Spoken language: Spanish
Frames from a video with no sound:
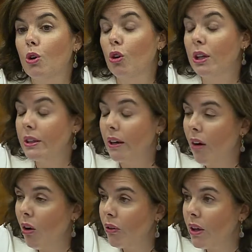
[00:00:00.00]
con el
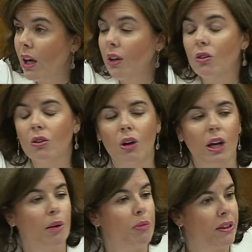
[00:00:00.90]
trabajo diario, con
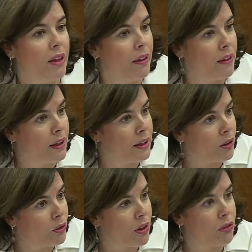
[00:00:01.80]
la capacidad de
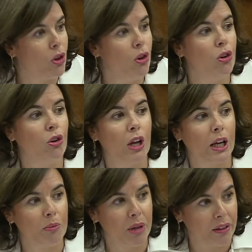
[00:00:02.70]
negociación, con la
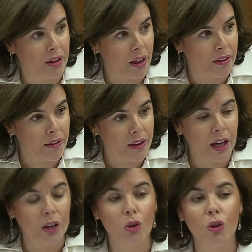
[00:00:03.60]
capacidad de
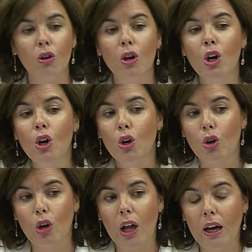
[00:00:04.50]
diálogo,
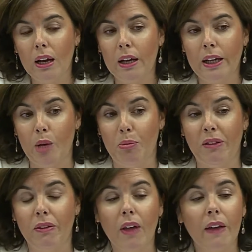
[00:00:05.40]
con la
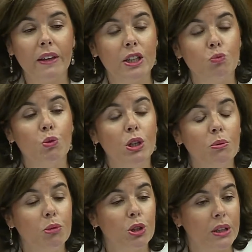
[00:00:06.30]
capacidad, que es muy
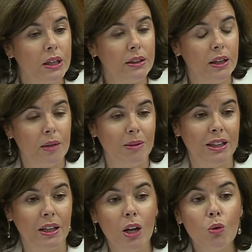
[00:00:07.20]
importante, de
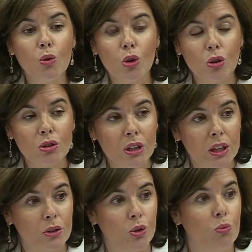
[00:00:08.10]
mantener un
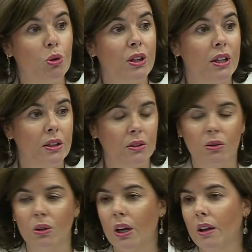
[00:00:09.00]
contacto muy
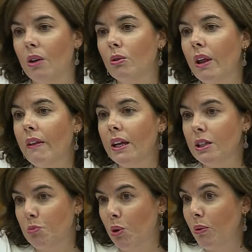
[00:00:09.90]
directo en cada una de
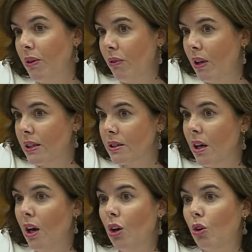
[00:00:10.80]
las provincias
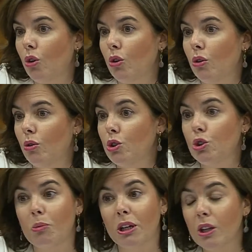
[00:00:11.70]
con
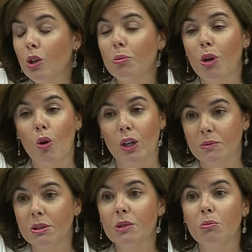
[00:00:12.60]
nuestro partido, pero lo que es
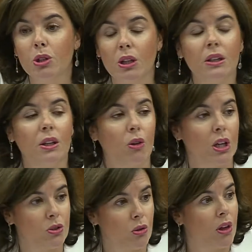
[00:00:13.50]
más importante, con
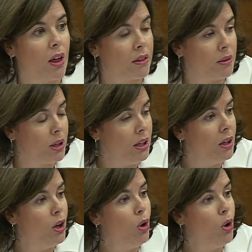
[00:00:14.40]
la sociedad civil,